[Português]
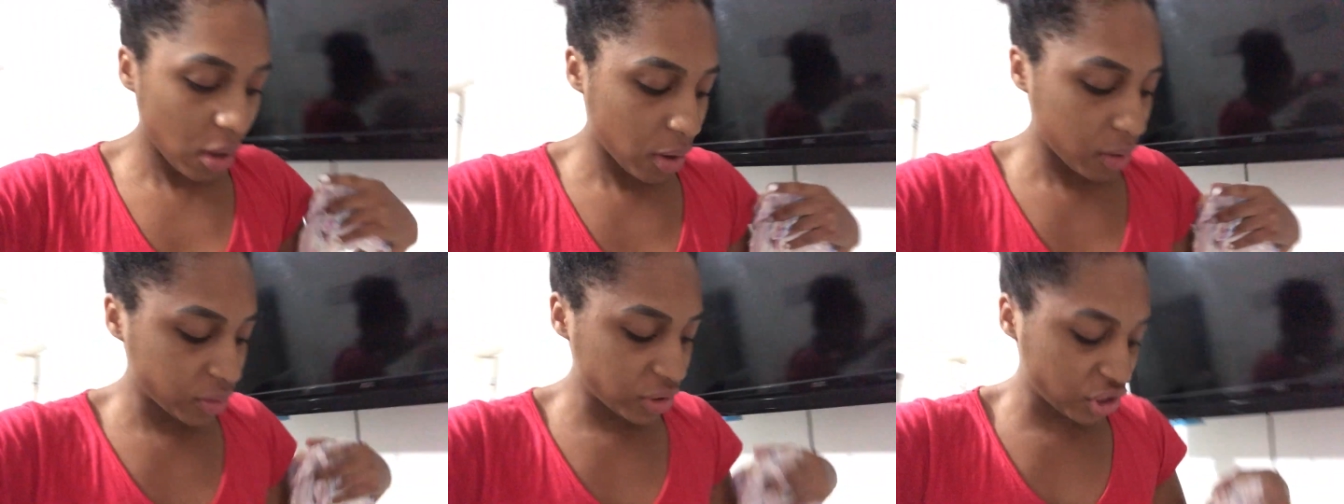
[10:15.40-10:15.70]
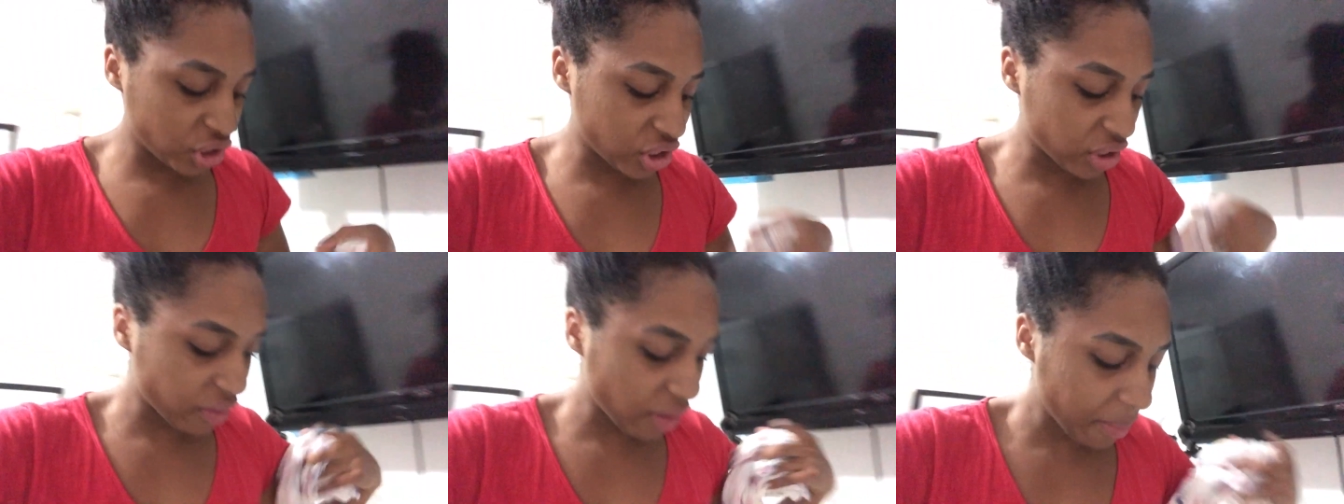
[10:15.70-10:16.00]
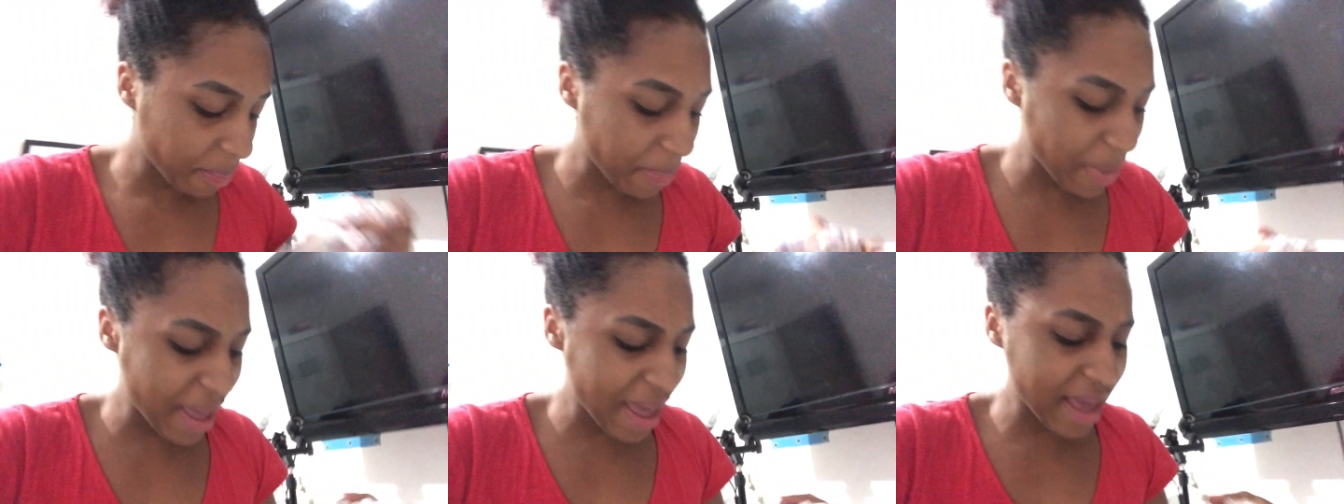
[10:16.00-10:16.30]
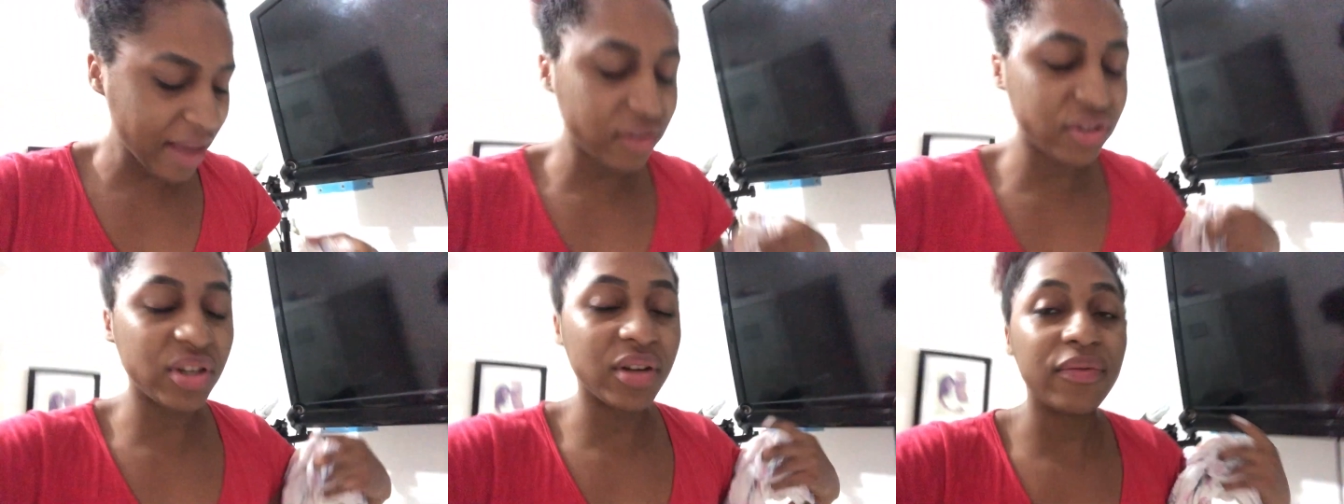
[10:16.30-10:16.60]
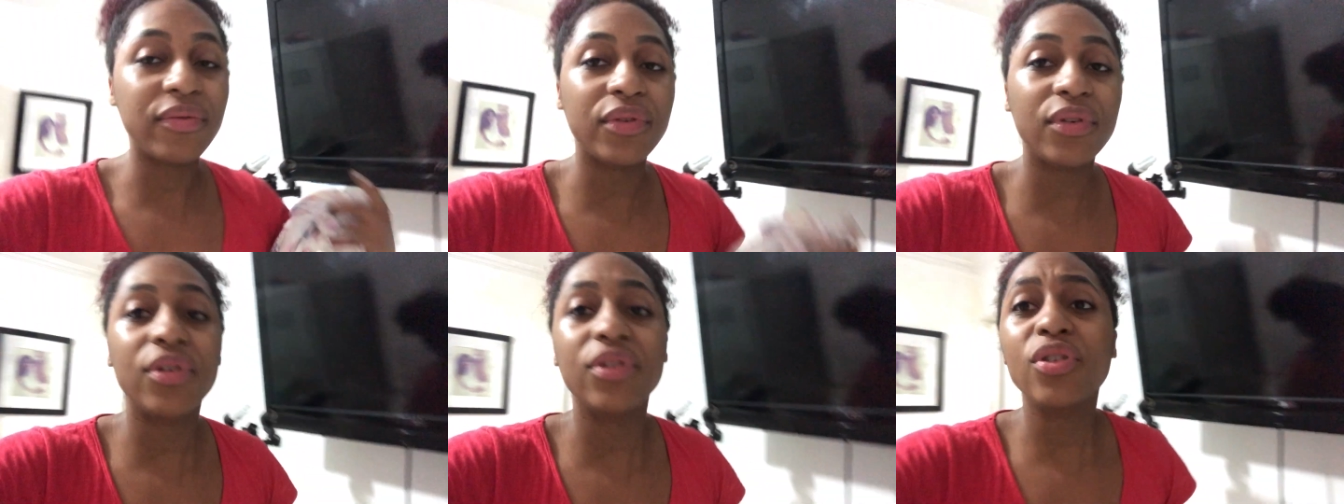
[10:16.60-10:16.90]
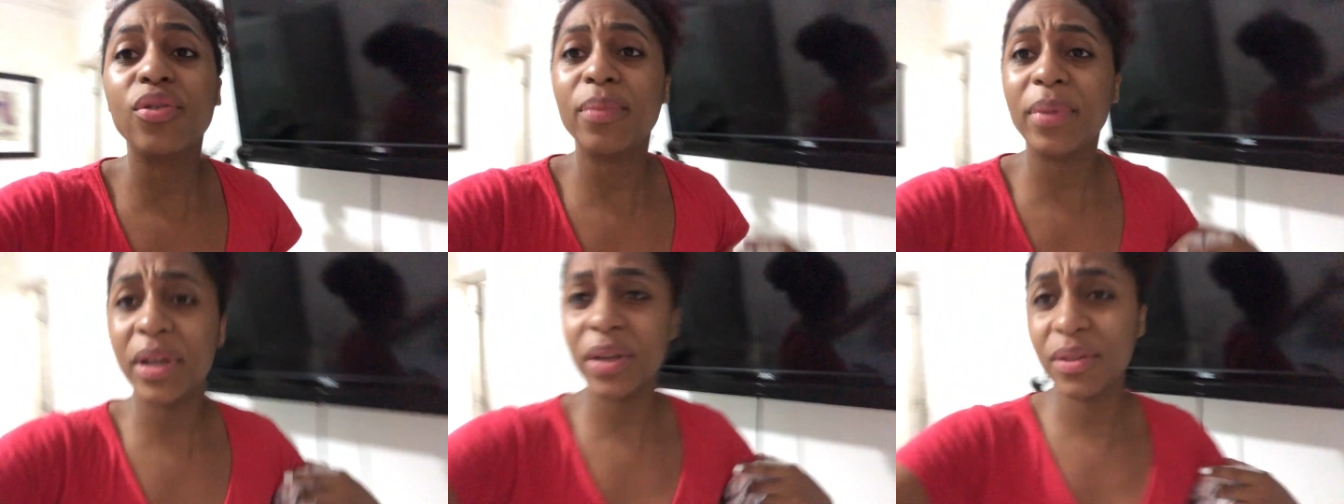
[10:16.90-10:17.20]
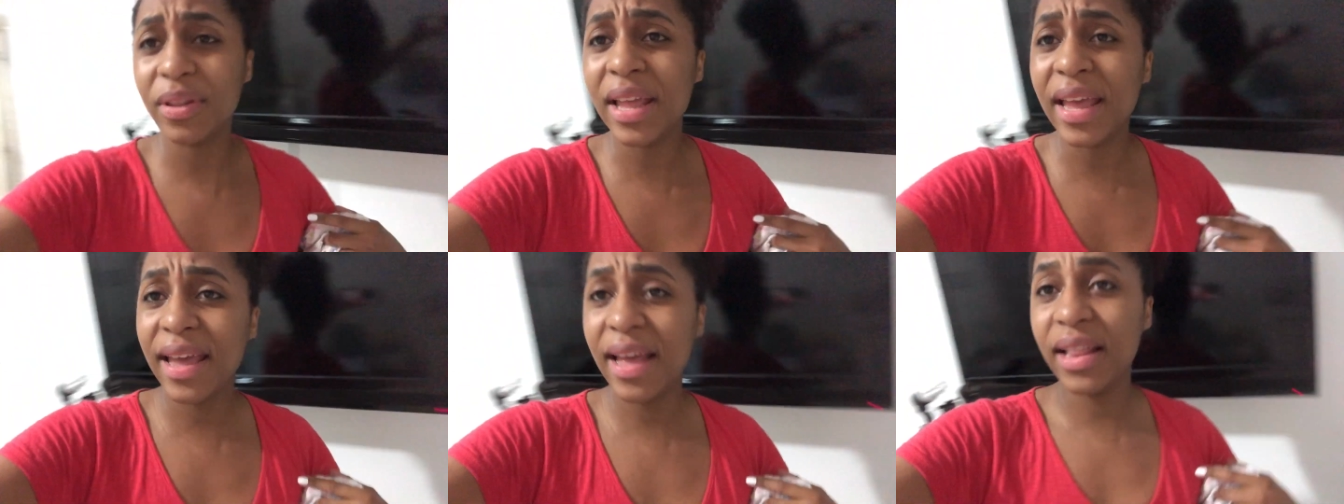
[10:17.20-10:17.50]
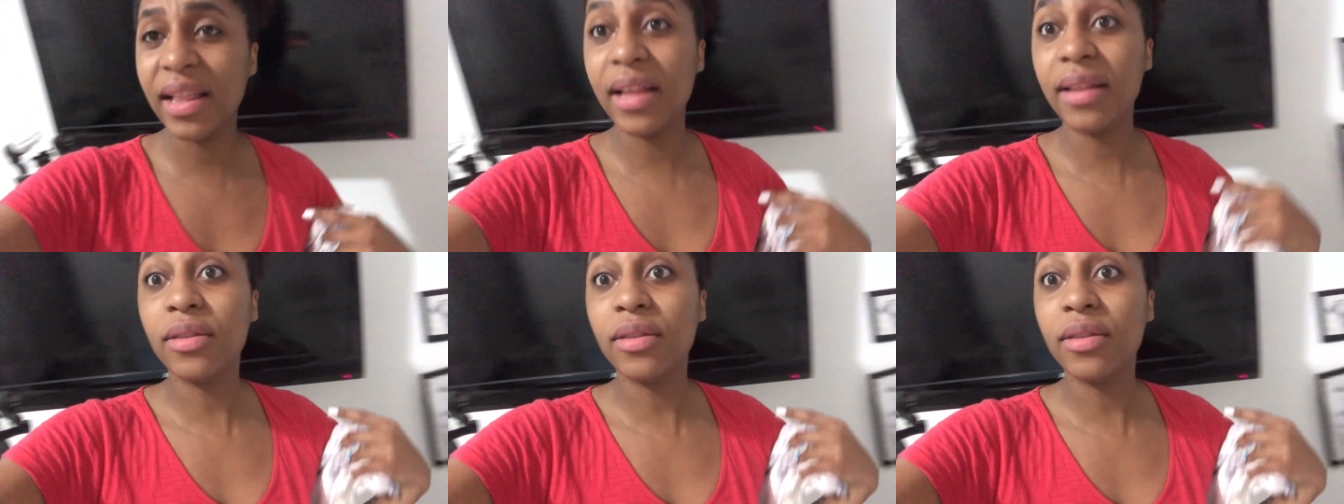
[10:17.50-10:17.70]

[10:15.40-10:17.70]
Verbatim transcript: seja, já pego, já vou, dou banho nela,